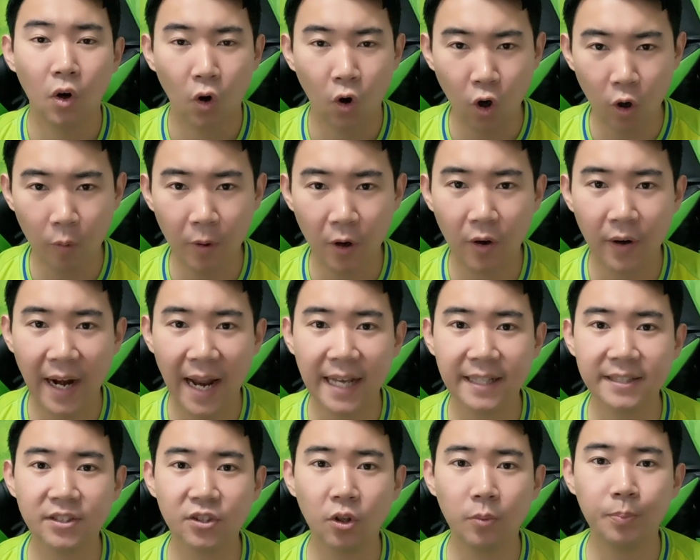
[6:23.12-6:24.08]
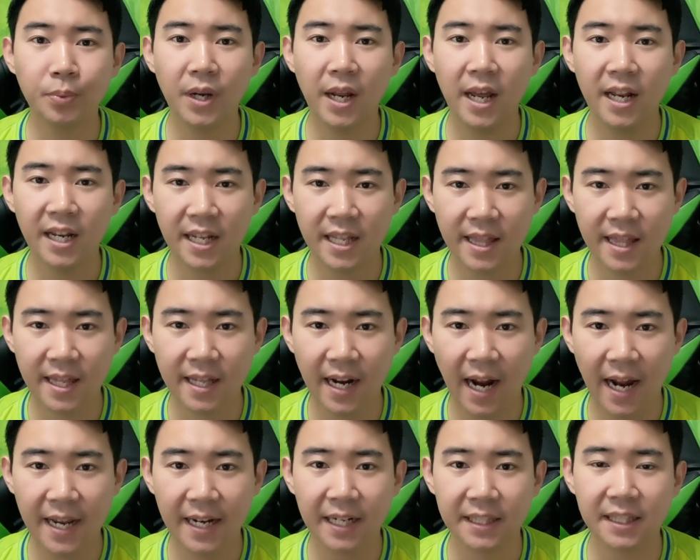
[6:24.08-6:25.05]
ほぼラストプレーに
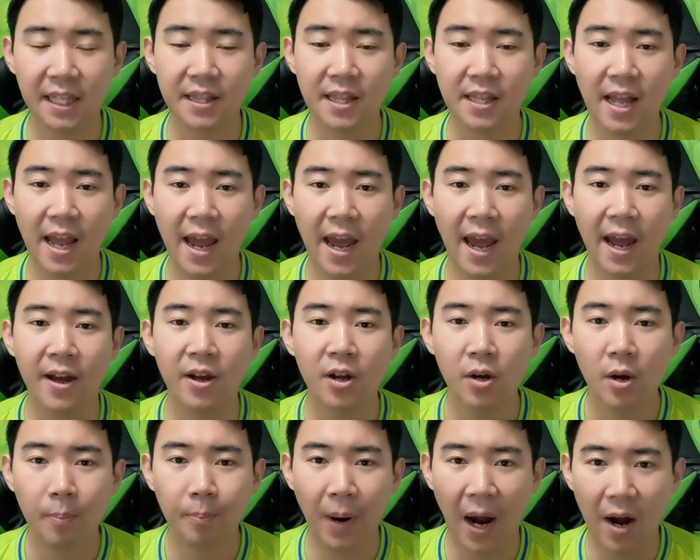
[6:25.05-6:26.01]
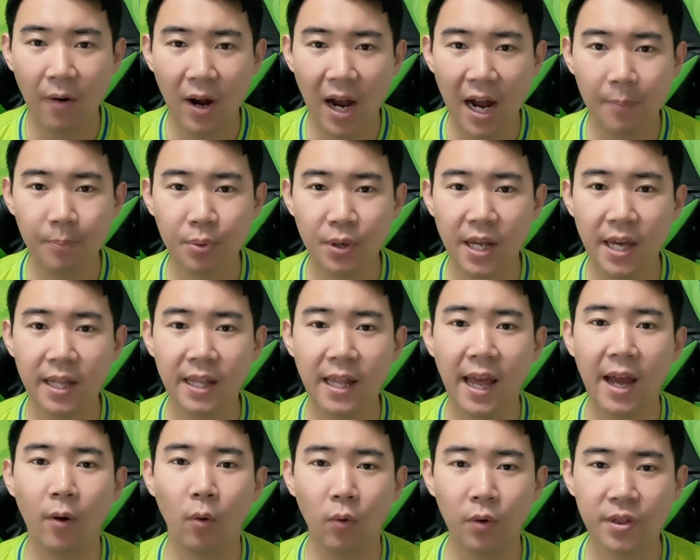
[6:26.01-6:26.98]
近い形で、パワープレー
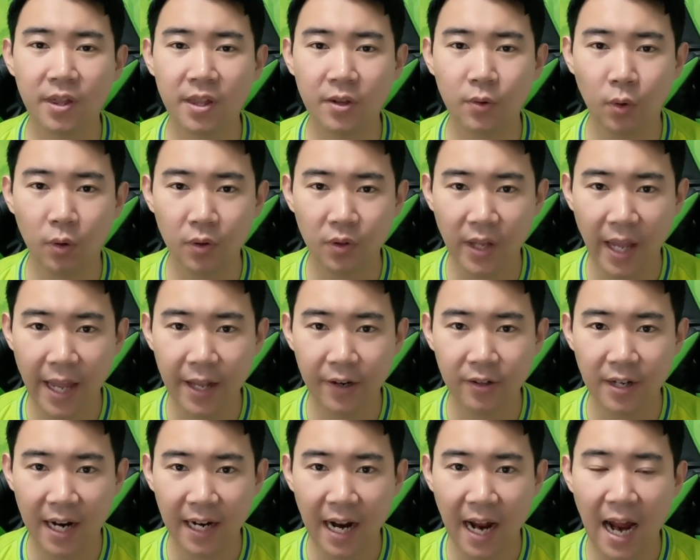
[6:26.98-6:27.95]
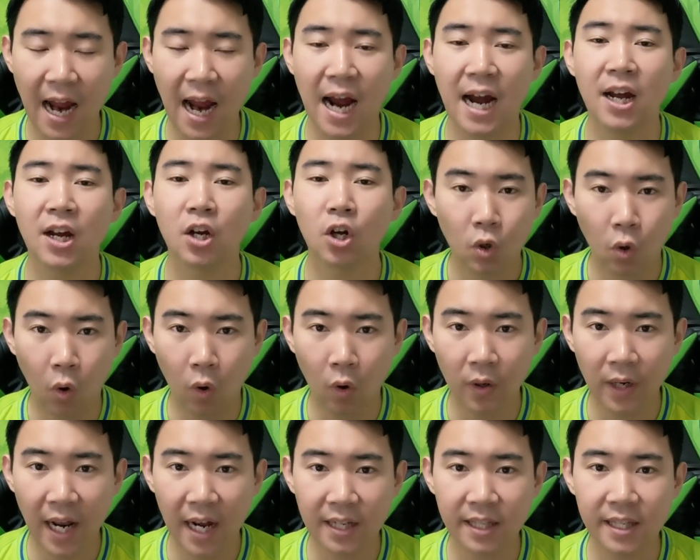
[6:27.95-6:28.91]
で押し込んでいる中、
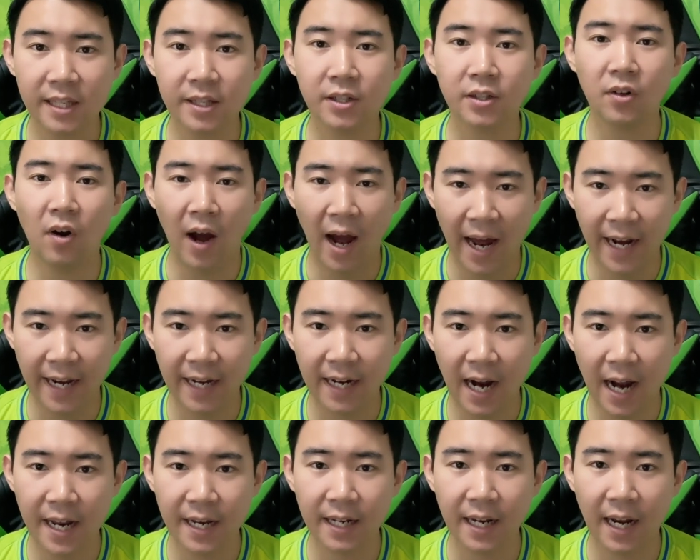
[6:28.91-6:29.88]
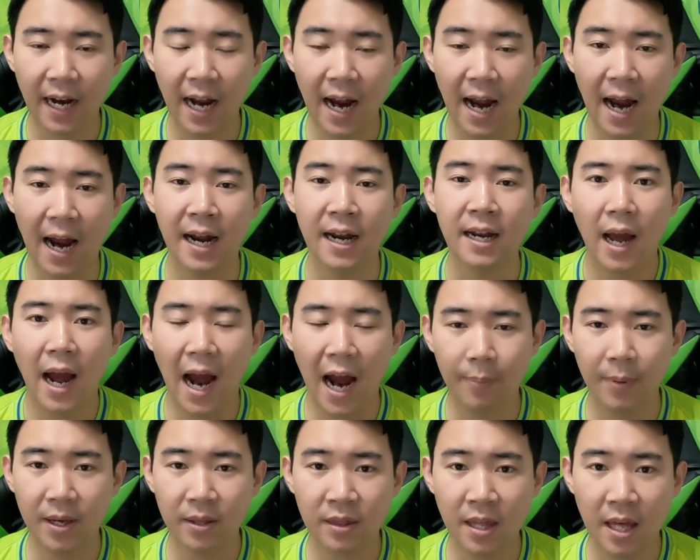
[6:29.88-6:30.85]
コーナーキックの跳ね返りから、
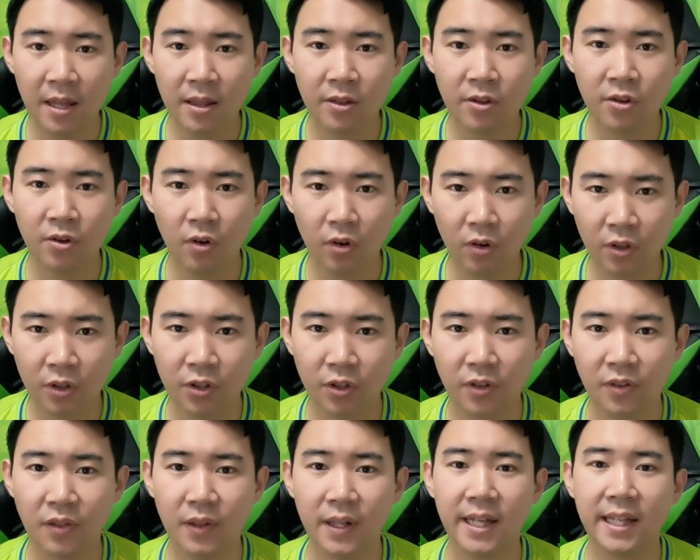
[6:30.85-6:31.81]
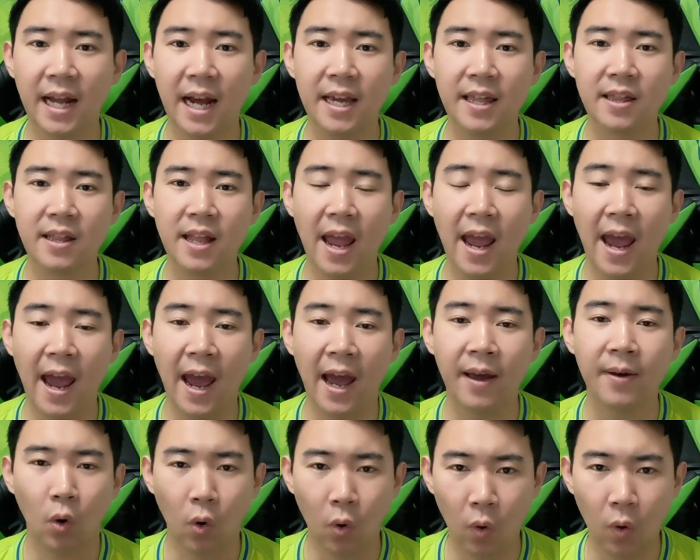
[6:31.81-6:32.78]
阿部選手のクロスに対して、
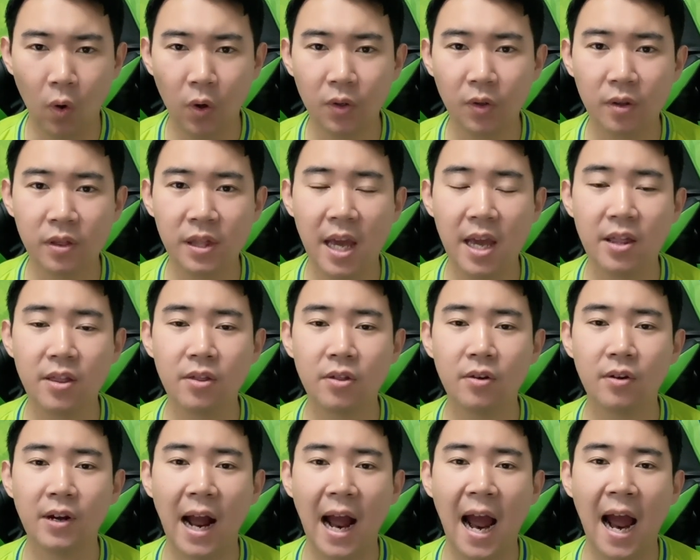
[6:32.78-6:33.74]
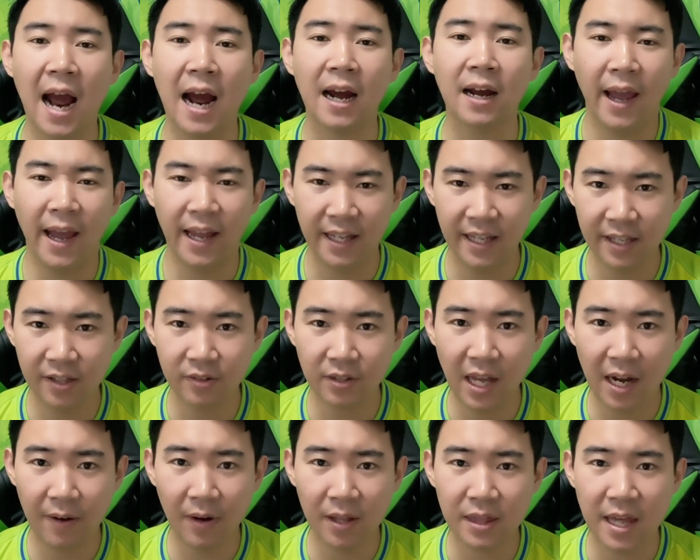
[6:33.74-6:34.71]
大野選手がヘディング
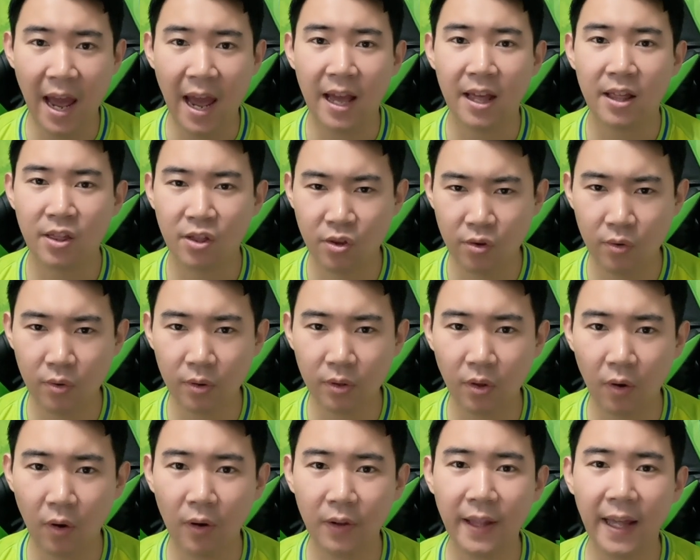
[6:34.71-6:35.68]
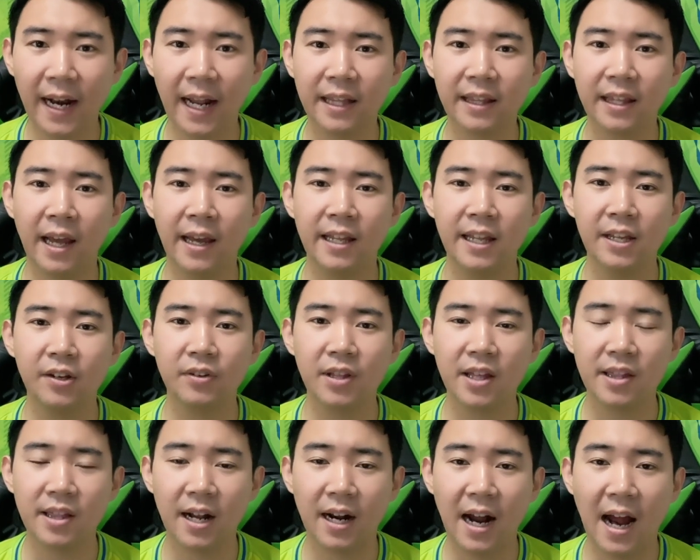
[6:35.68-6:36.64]
で合わせ、シュートを狙ったヘディング
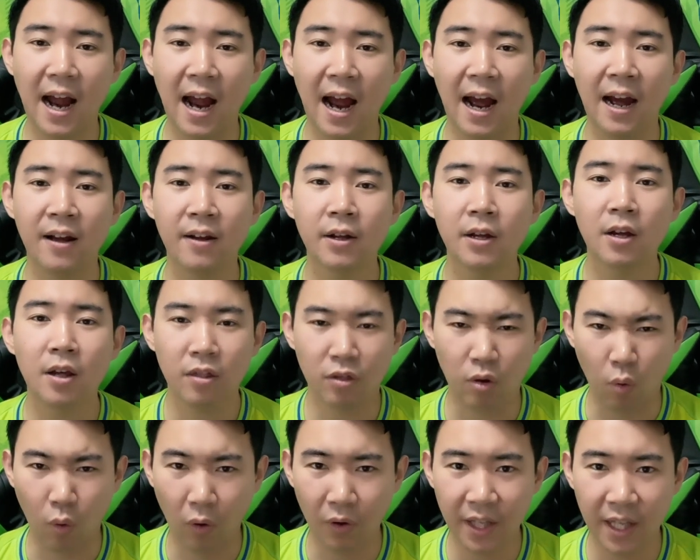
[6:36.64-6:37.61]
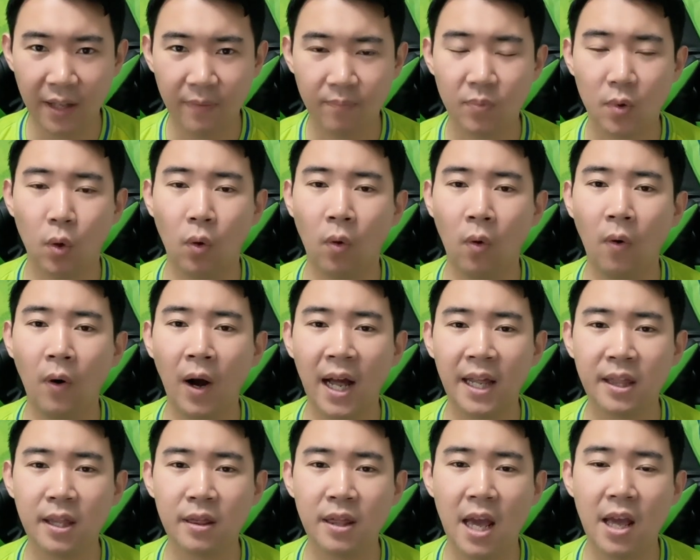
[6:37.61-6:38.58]
でしたが、そこに大
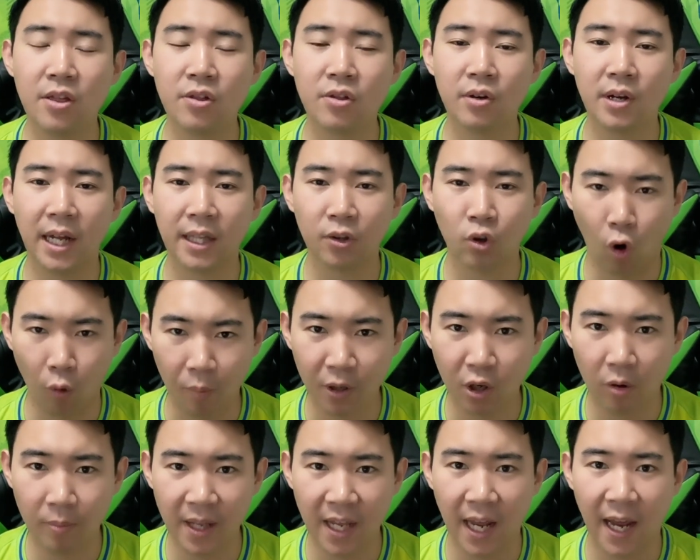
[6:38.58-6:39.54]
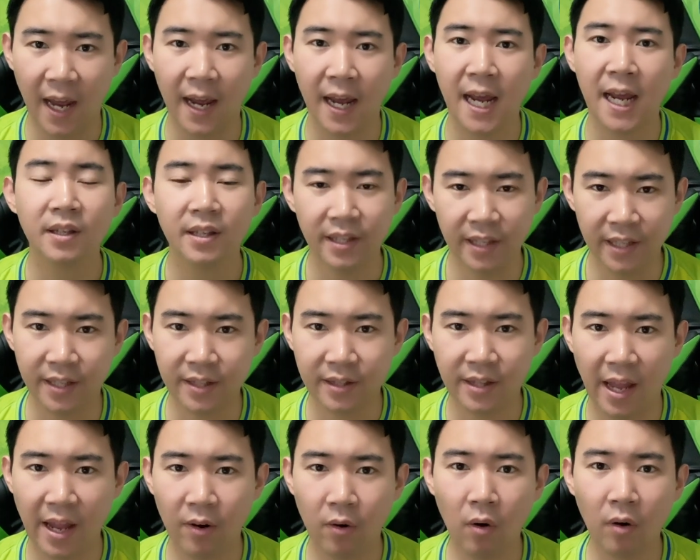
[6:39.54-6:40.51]
橋選手が飛び込み、1
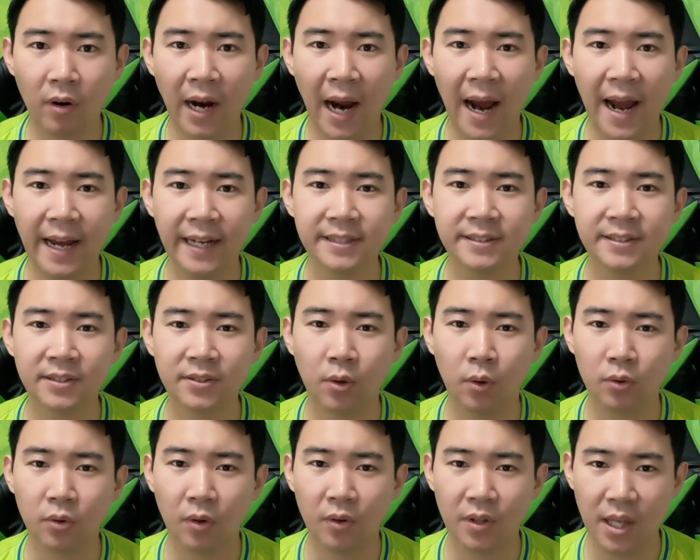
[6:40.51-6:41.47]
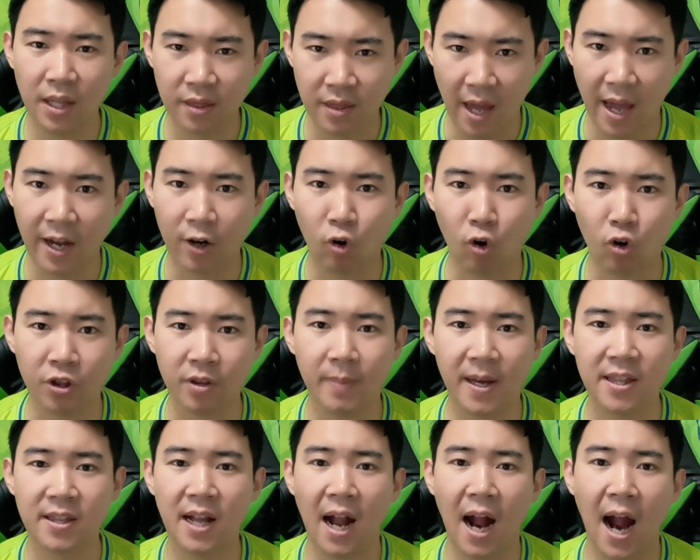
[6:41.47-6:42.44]
点を返すことに成功し
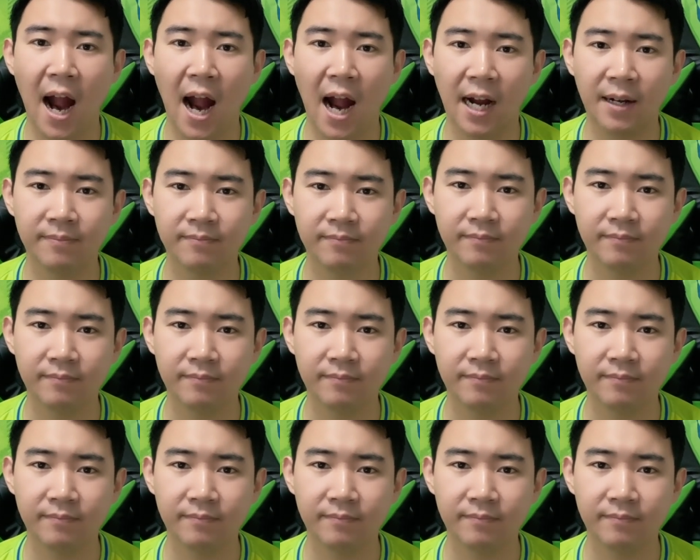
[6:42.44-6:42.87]
ました。